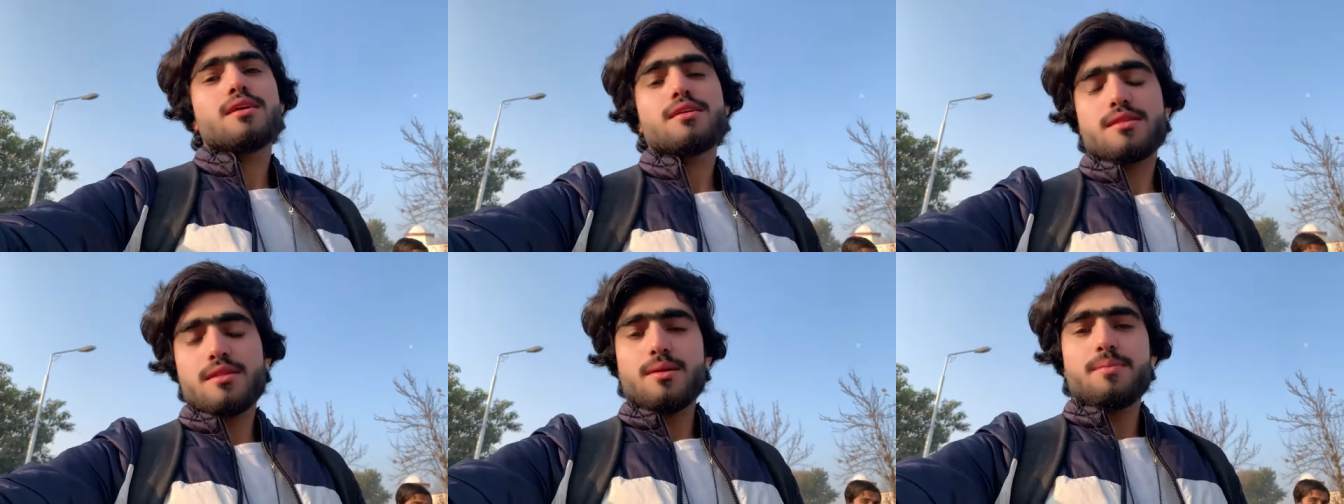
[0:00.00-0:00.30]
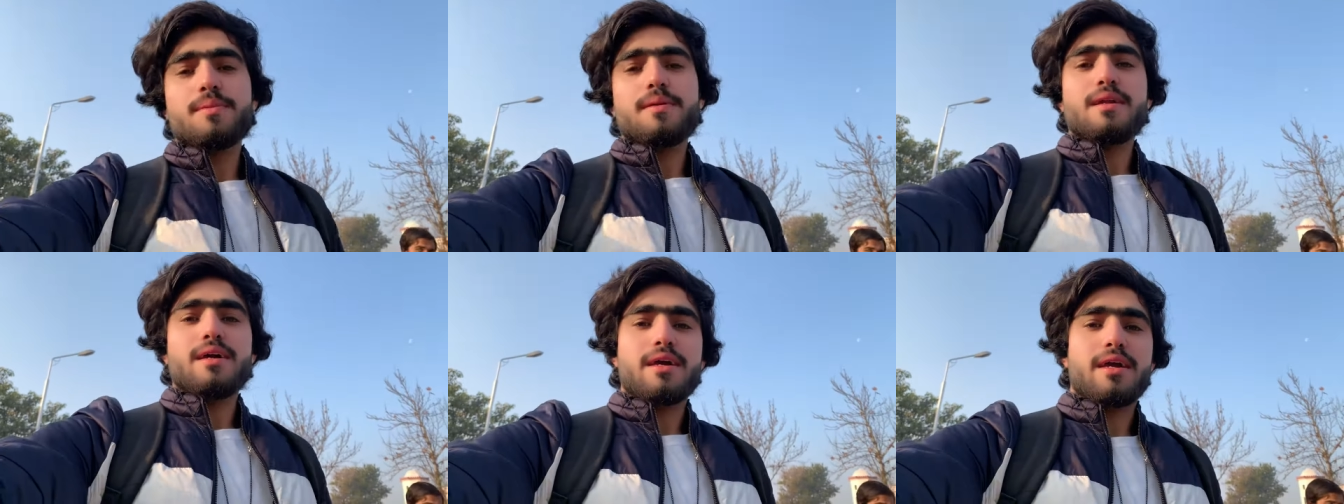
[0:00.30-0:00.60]
इतना
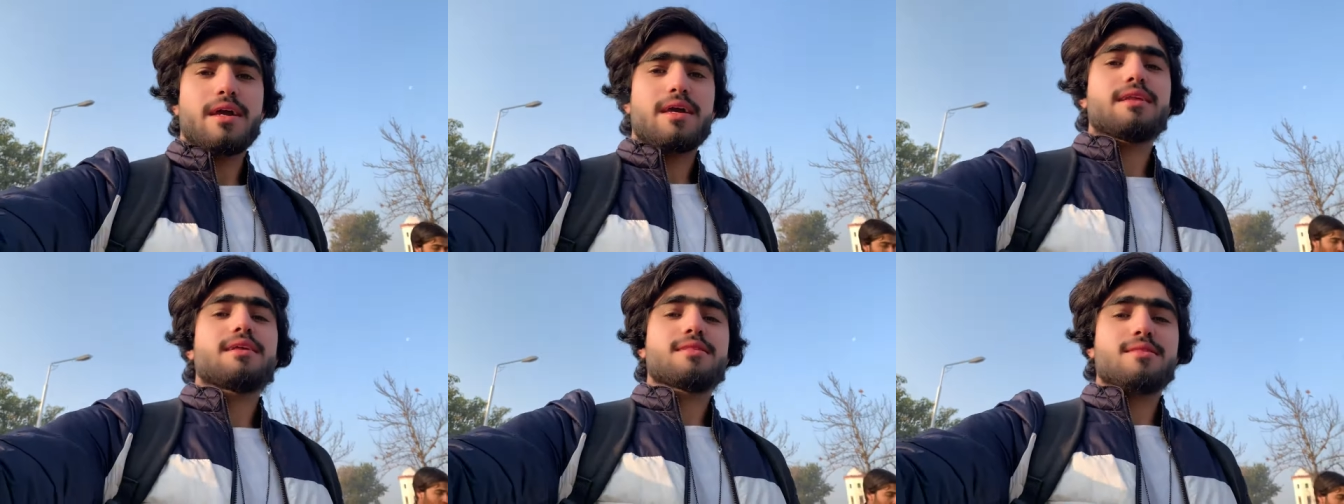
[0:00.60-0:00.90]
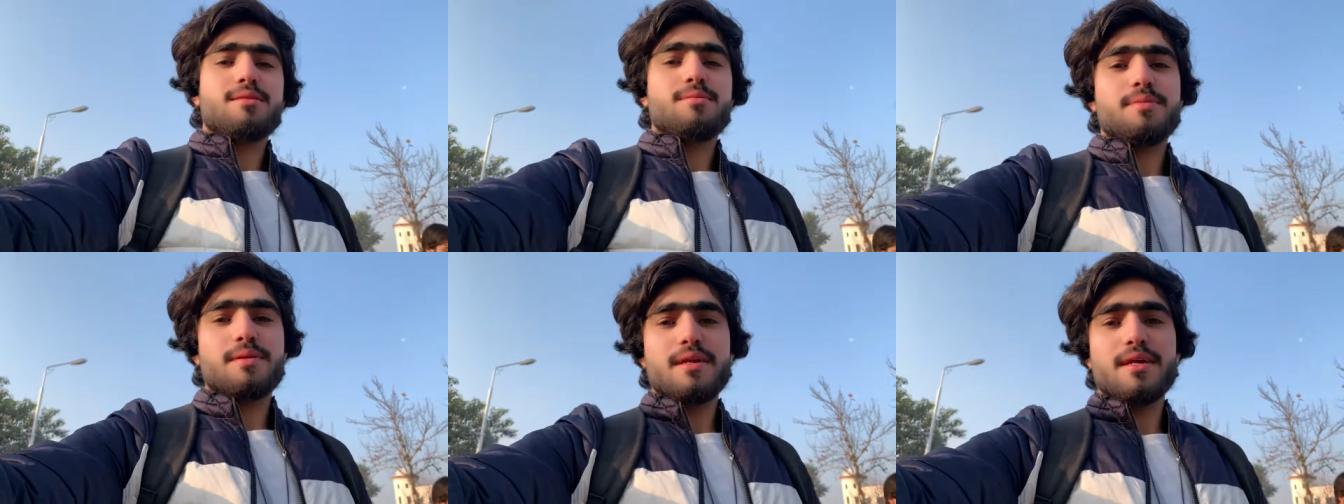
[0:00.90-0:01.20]
पढ़ा है खैर
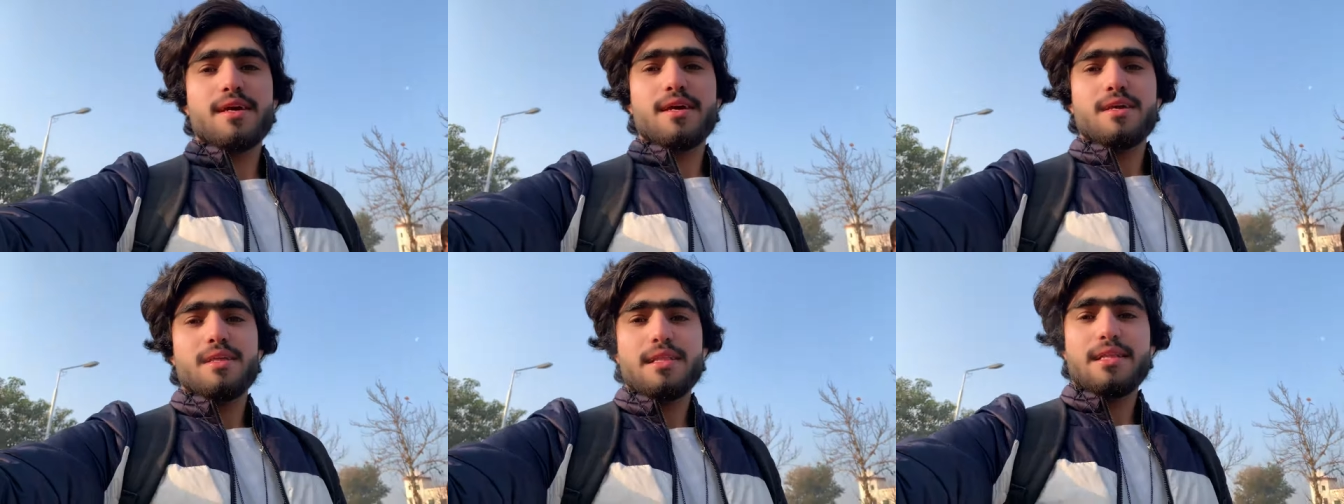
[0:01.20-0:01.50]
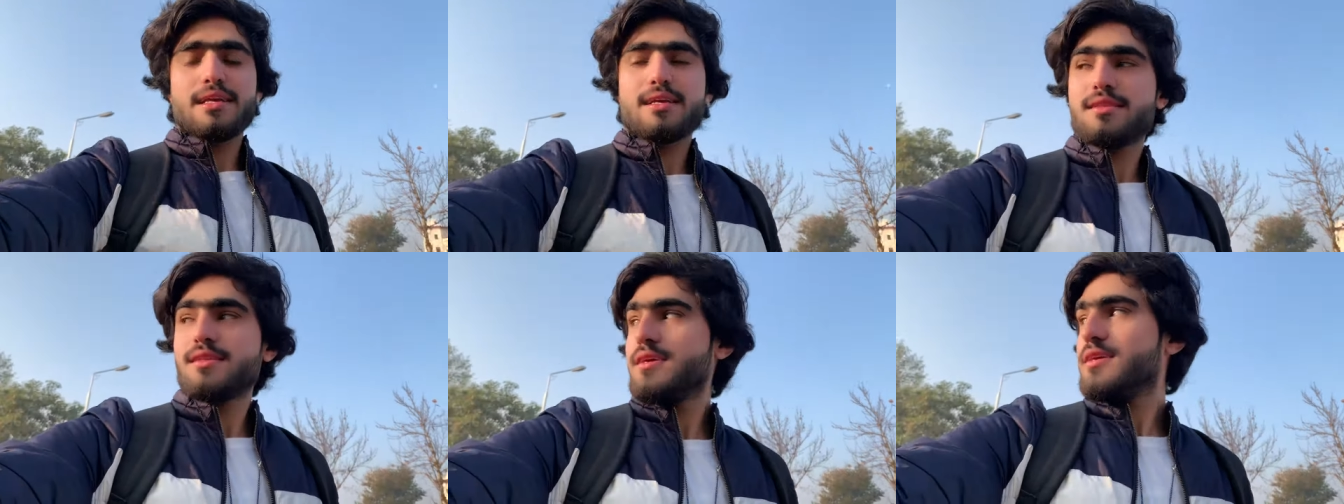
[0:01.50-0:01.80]
इतना पढ़ा है
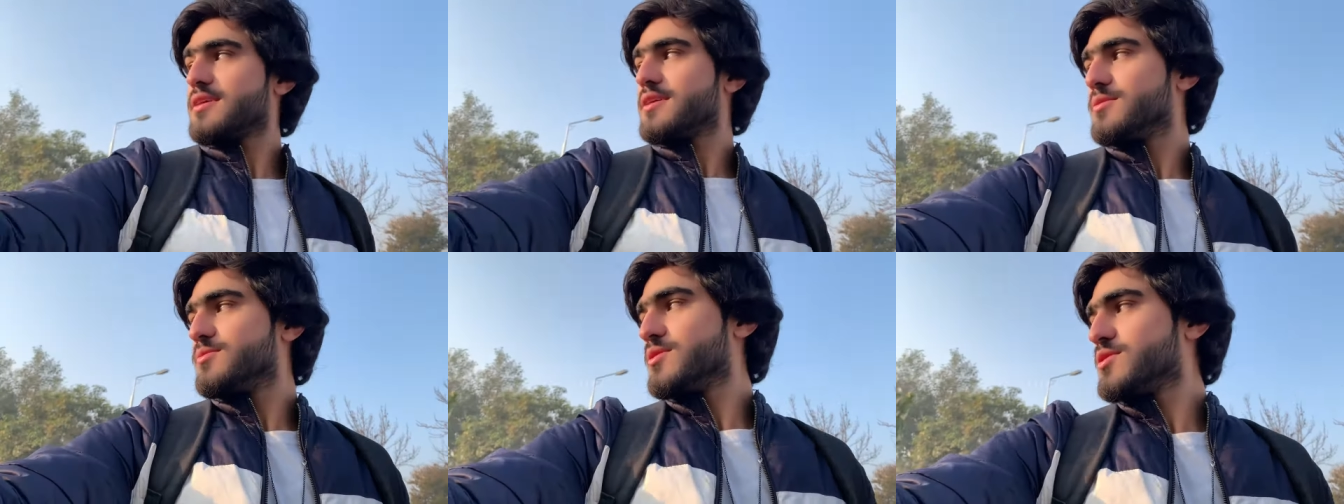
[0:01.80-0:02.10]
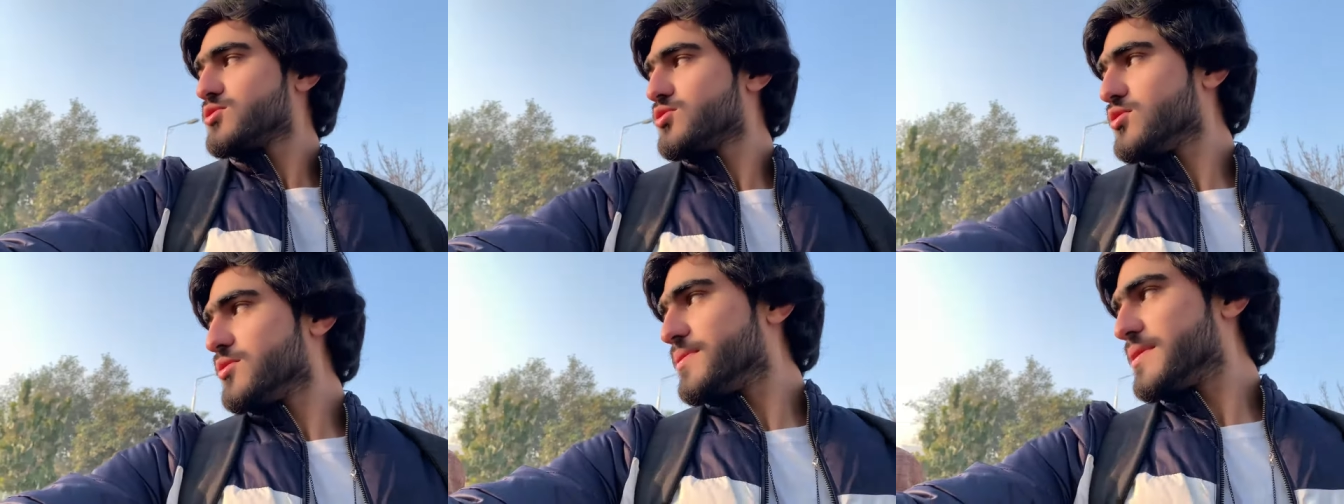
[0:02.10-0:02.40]
लेकिन ये मुझे तो नहीं